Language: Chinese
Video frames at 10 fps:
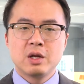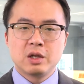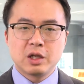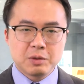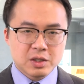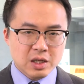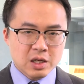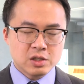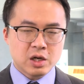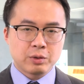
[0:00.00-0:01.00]
那么
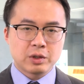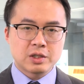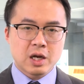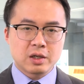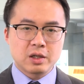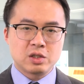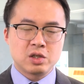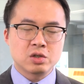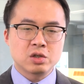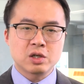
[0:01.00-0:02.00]
三十澳元的价格
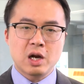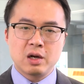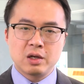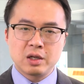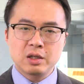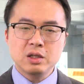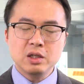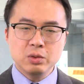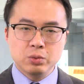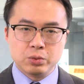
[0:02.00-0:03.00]
其实是二零
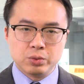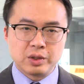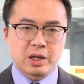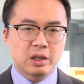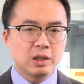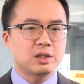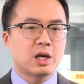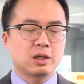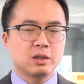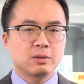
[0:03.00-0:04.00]
一五年的
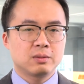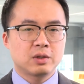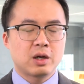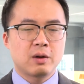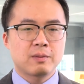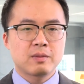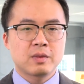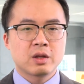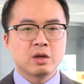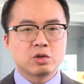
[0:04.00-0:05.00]
价格啊，
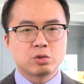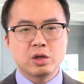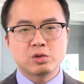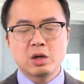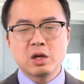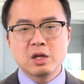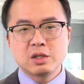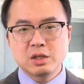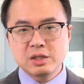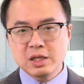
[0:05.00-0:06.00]
所以说
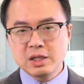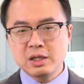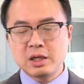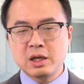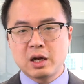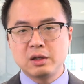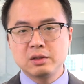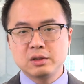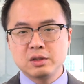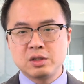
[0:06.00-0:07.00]
这三家银行
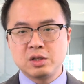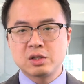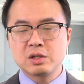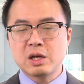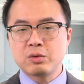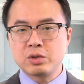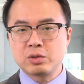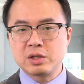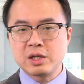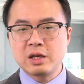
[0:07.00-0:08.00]
其实在过
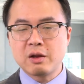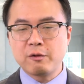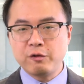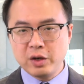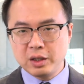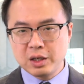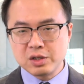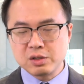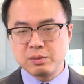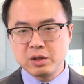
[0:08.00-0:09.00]
去的三年非
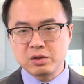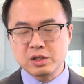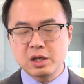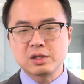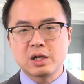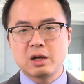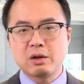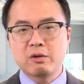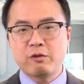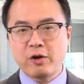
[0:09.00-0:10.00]
但是没有上涨，
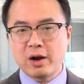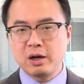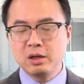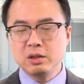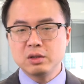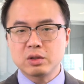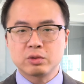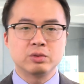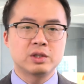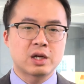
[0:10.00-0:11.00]
反而
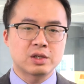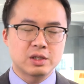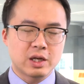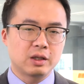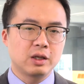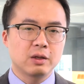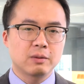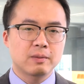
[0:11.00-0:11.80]
股价是下跌的。